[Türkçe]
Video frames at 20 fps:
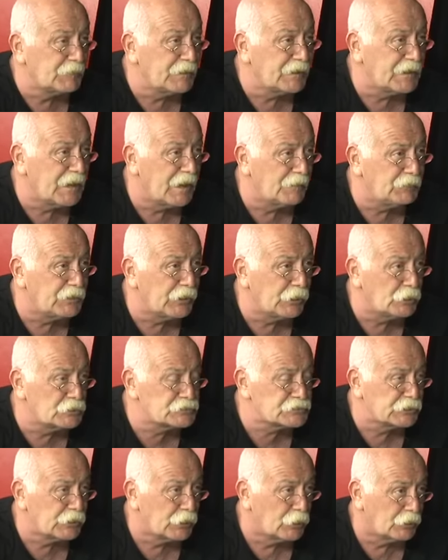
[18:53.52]
gelmeden
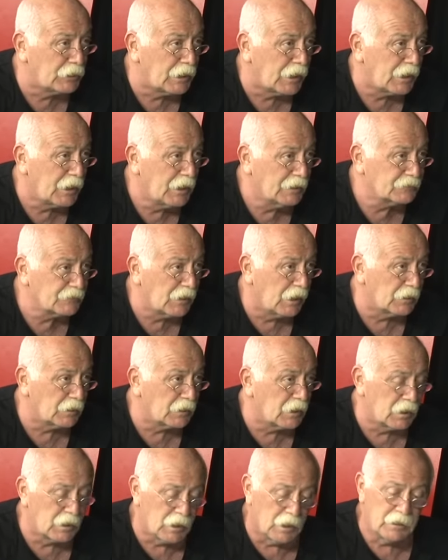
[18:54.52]
önce de öyle hmm.
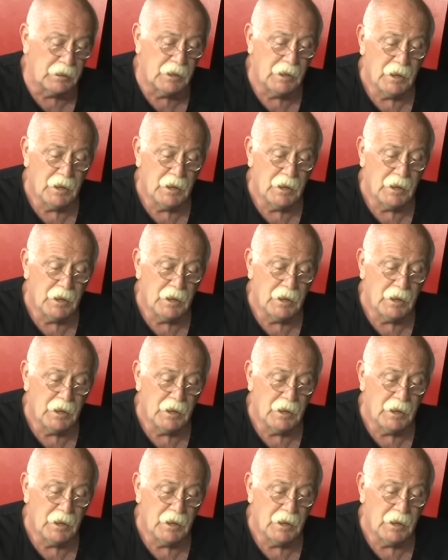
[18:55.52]
Tarık Akan.